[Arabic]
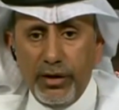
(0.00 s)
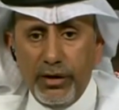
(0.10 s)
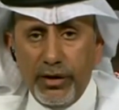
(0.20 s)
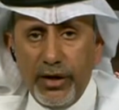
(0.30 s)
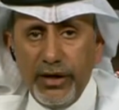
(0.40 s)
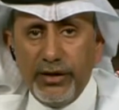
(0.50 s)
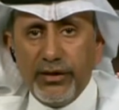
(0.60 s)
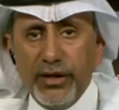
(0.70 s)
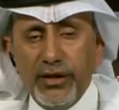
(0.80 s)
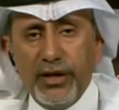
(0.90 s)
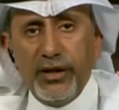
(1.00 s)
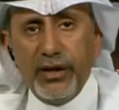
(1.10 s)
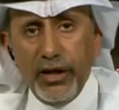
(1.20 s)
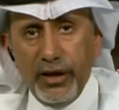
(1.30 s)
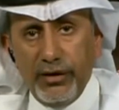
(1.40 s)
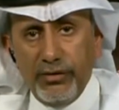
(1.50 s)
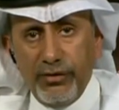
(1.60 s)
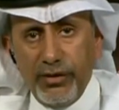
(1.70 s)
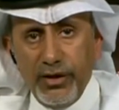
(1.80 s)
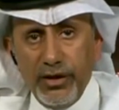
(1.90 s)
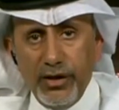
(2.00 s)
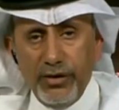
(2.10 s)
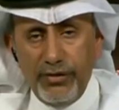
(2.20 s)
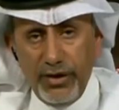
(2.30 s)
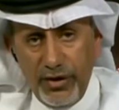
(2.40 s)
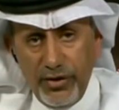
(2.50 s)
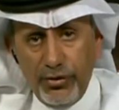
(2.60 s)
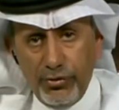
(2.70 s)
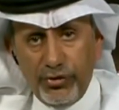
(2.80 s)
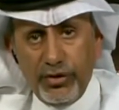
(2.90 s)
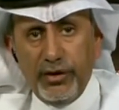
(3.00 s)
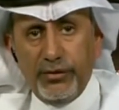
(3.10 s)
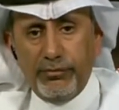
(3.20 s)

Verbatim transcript: رأيت أن الهلال في هذه النسخة